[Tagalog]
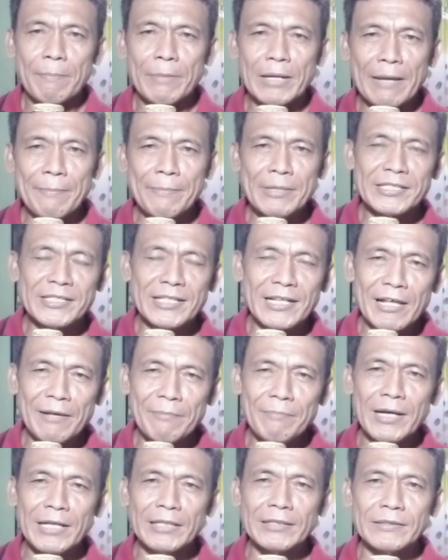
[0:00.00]
Maraming
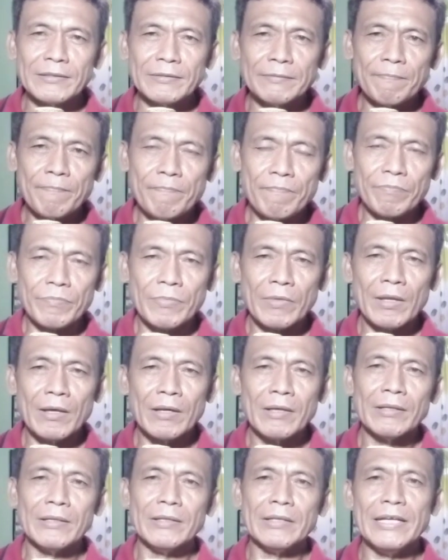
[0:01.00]
salamat
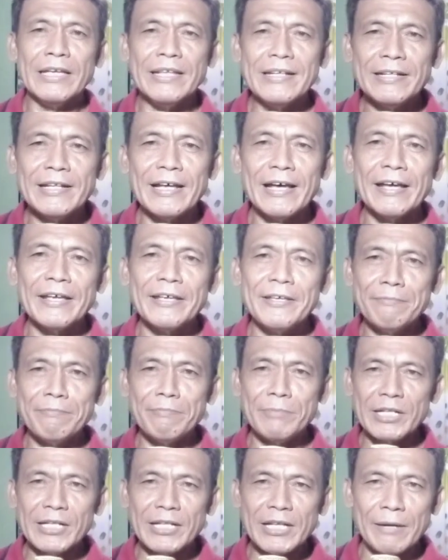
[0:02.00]
Inday
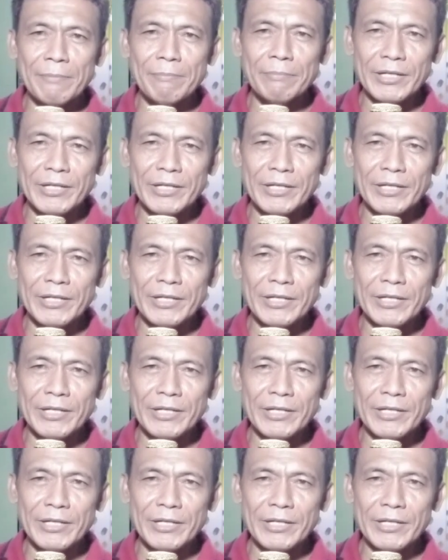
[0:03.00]
Mina